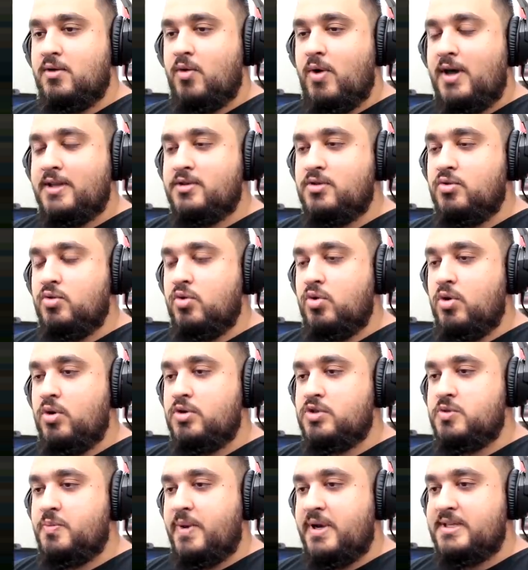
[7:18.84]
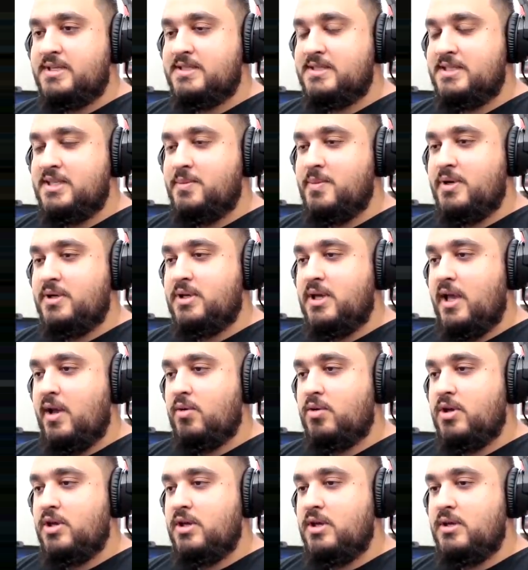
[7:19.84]
Quatro núcleos para cima é
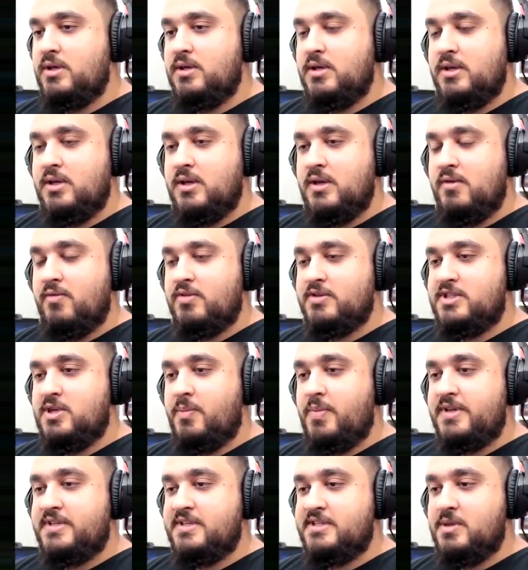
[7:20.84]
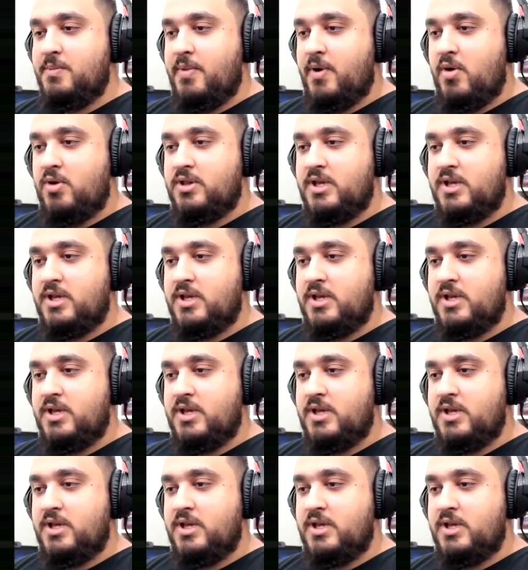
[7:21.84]
o que você precisa para